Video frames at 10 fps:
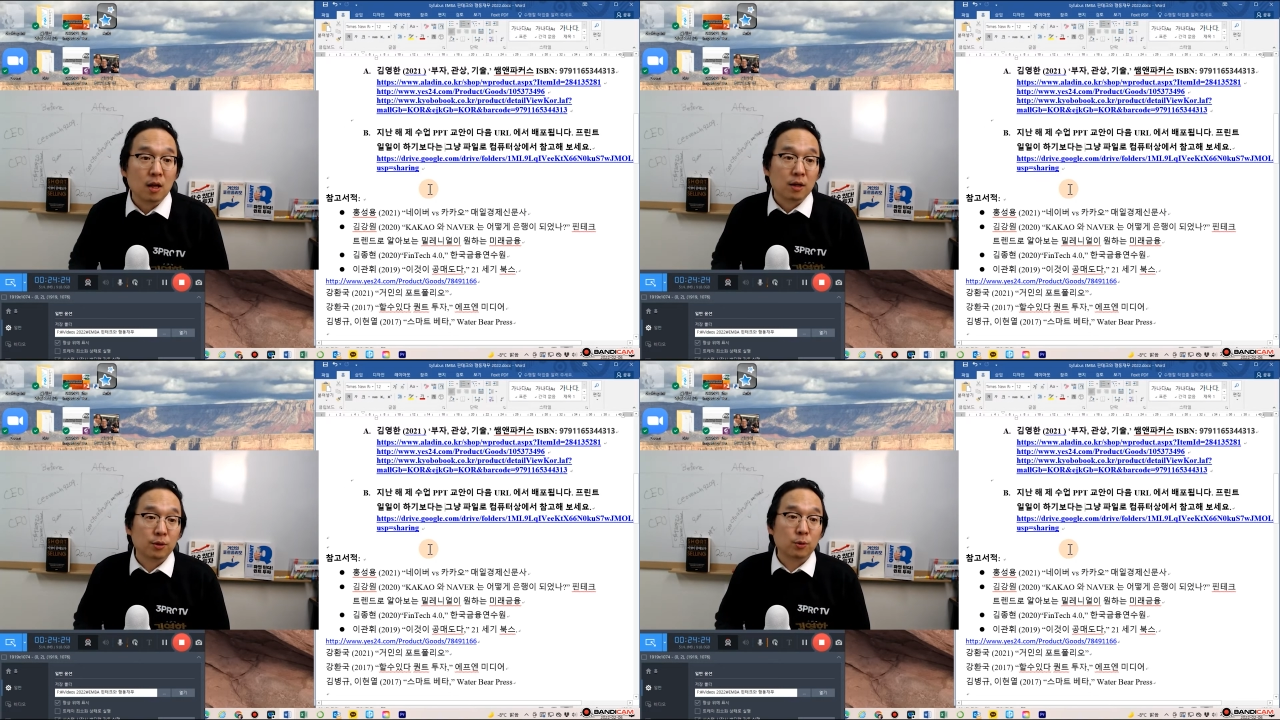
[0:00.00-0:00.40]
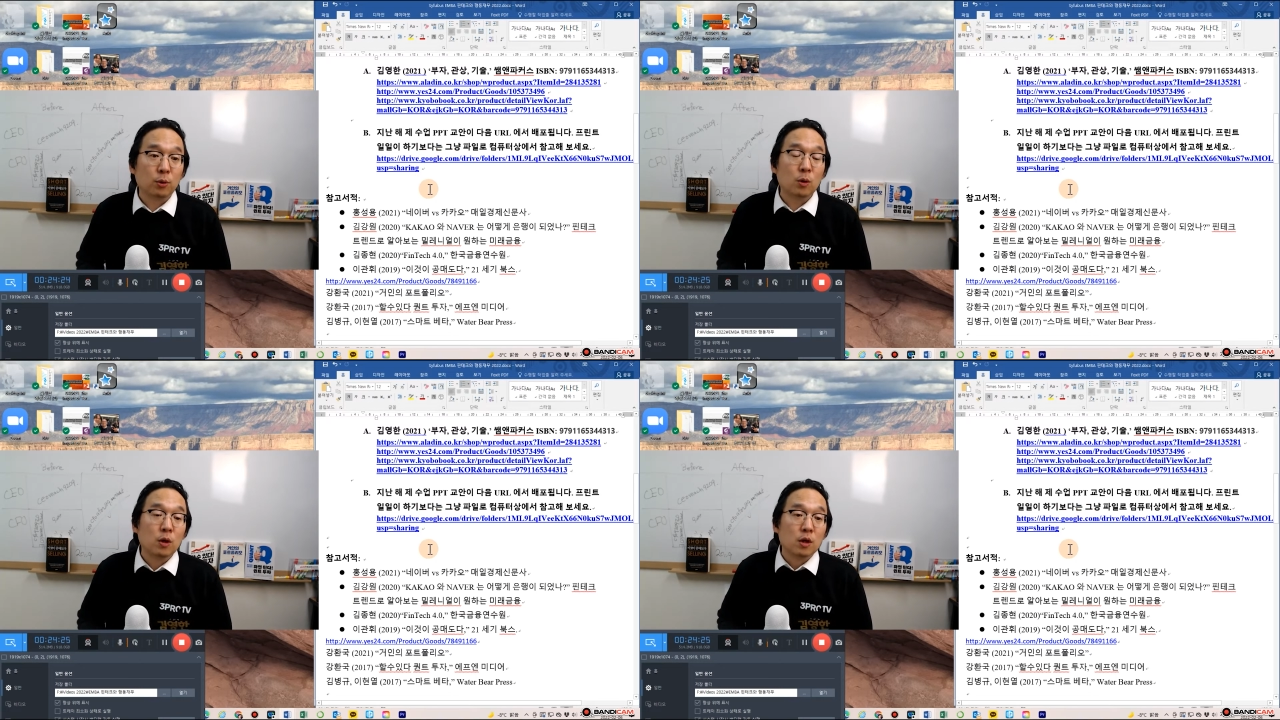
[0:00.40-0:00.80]

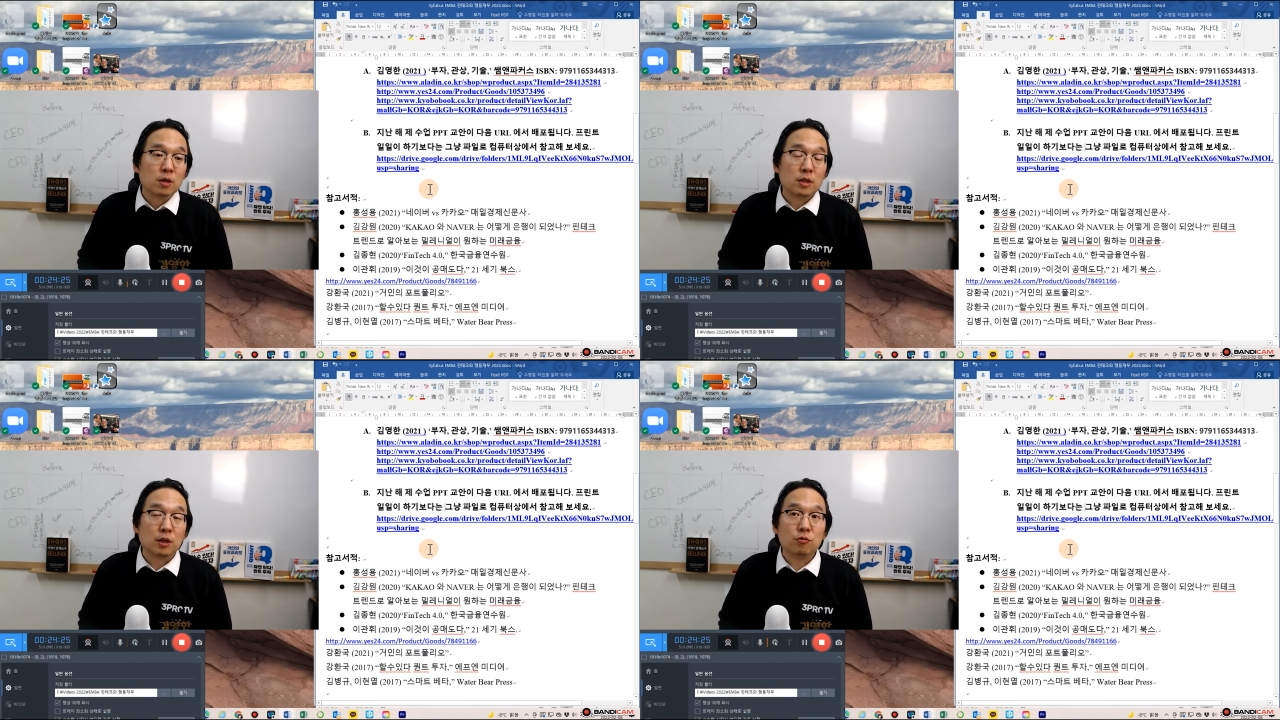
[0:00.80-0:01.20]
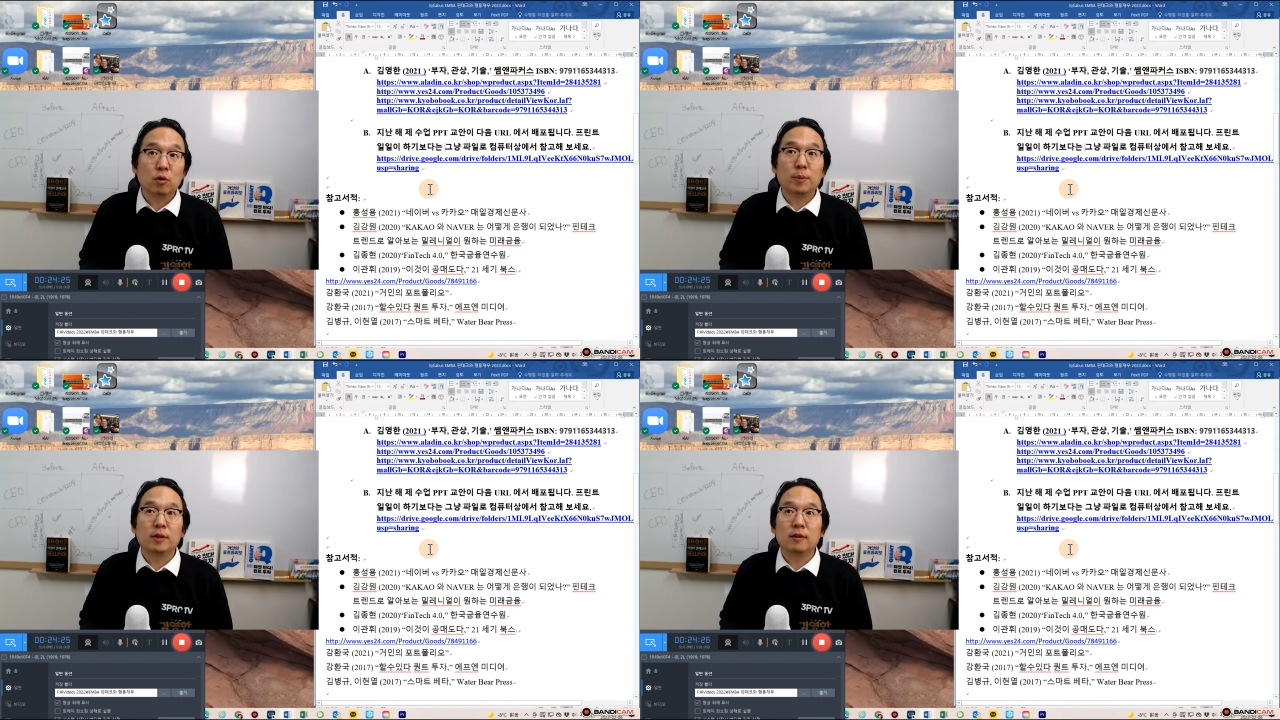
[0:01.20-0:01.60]
그리고 제
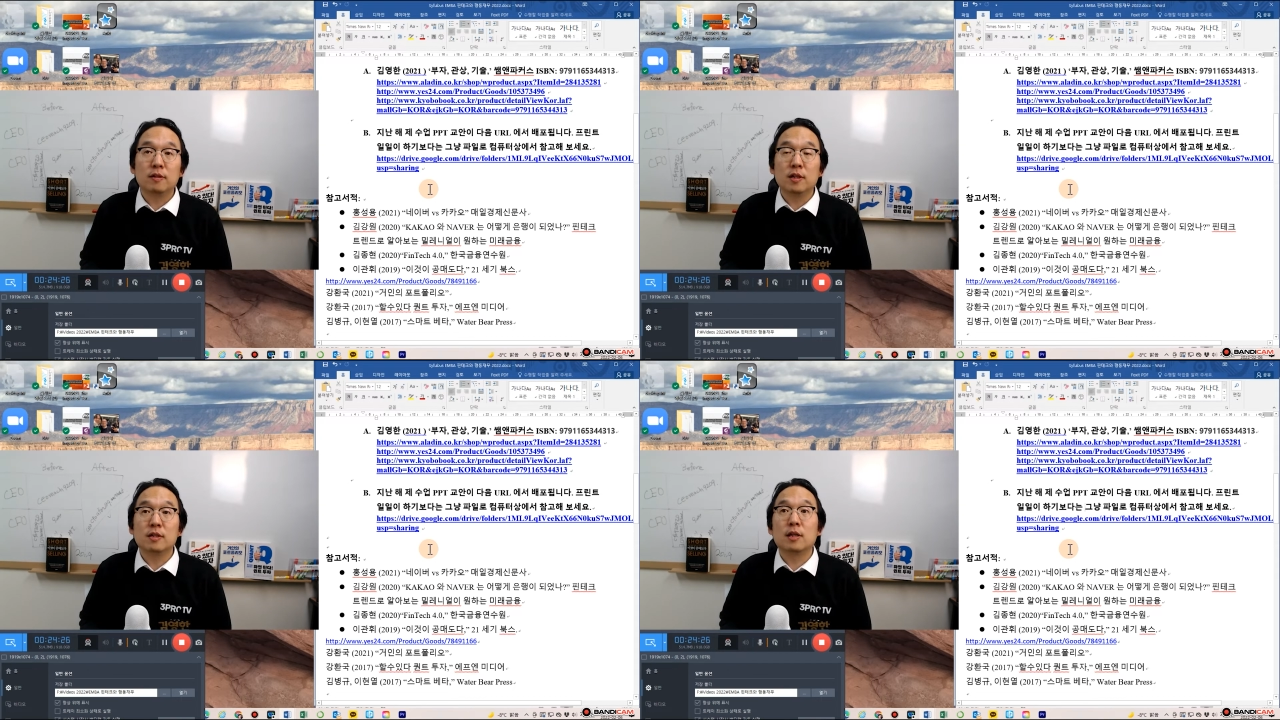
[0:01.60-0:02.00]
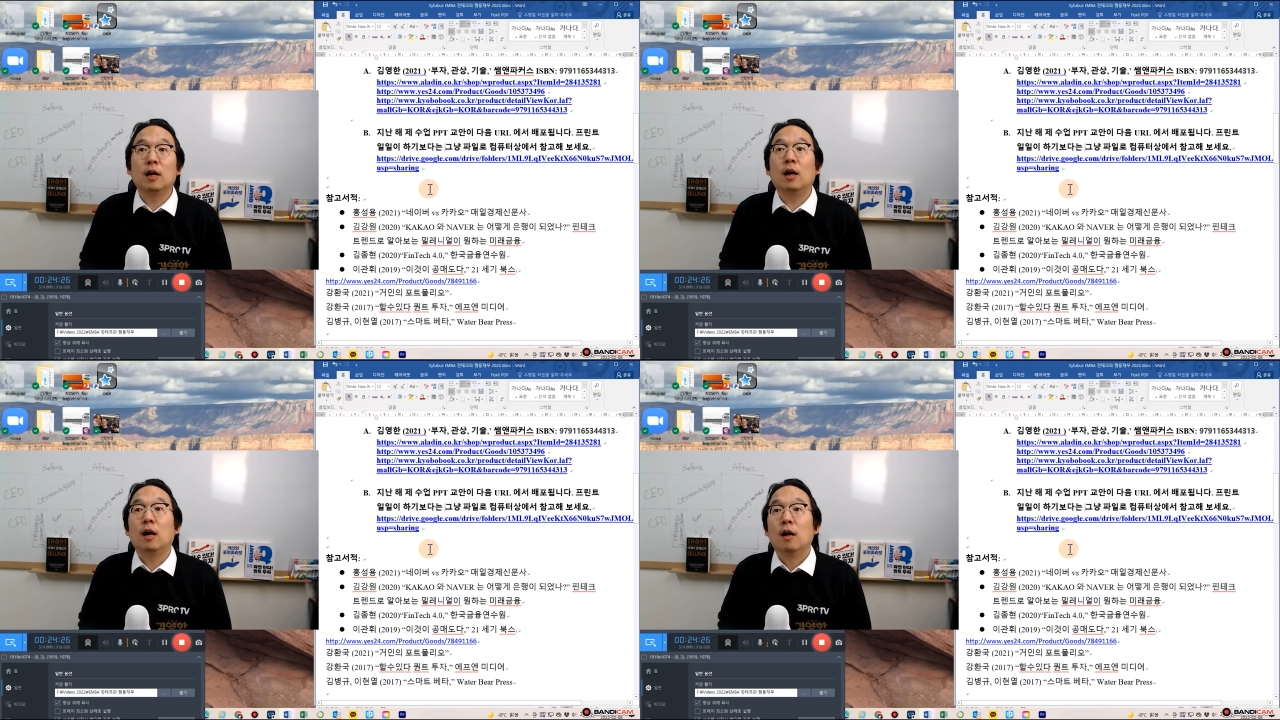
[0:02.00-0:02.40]
수업의
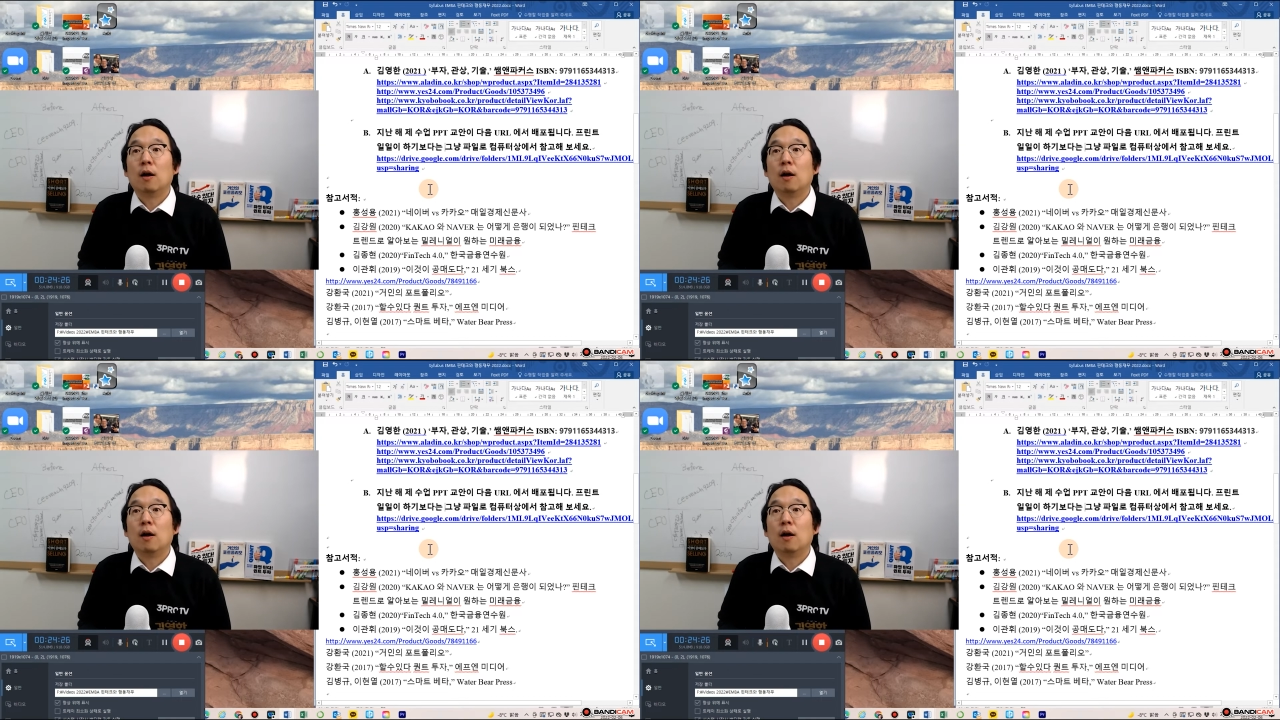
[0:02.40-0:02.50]
특징상,